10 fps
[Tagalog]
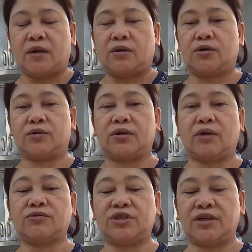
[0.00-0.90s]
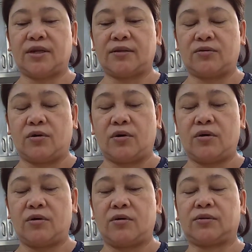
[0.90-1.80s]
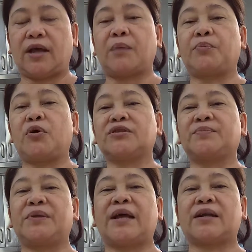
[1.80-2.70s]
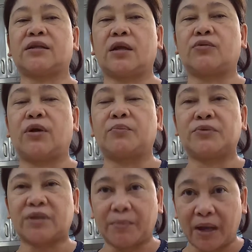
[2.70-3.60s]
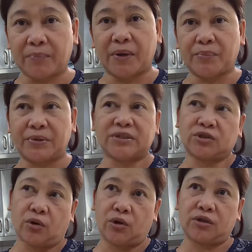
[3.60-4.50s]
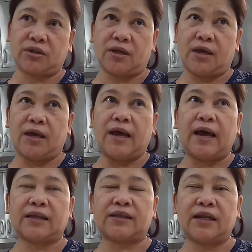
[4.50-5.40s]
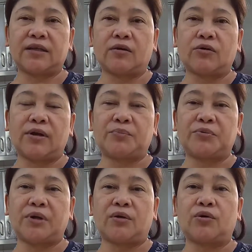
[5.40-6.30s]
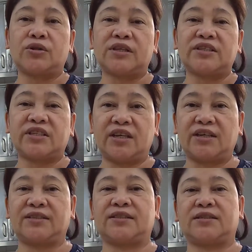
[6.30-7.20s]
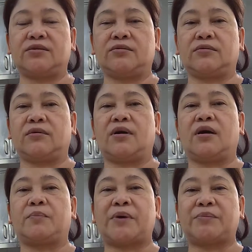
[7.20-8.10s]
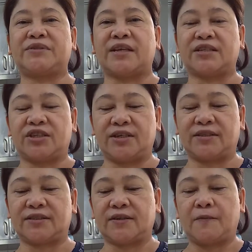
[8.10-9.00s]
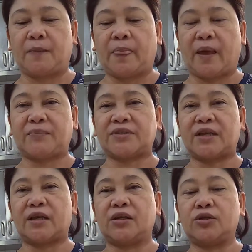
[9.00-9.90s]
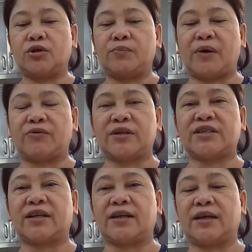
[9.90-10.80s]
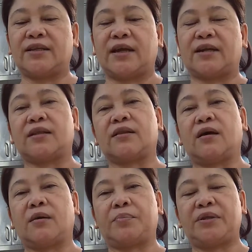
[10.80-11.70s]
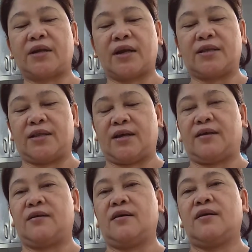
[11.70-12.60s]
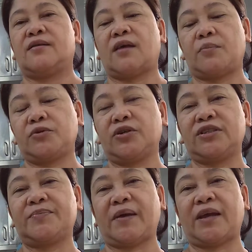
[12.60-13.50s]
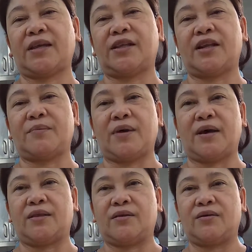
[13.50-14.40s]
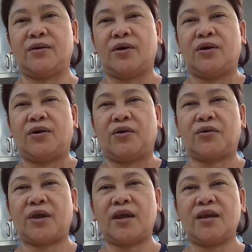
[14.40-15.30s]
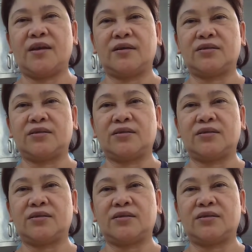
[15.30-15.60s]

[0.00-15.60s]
Yung ground chicken ko. Tapos, minarinate ko lang po sa black pepper, salt. At nilagyan ko lang po ng konting cheese. Yung uh, parmesan cheese. Tapos, ayan, hinulma ko na siya ng ganyan at uh, pinride na. Tapos, yung spaghetti naman. Okay?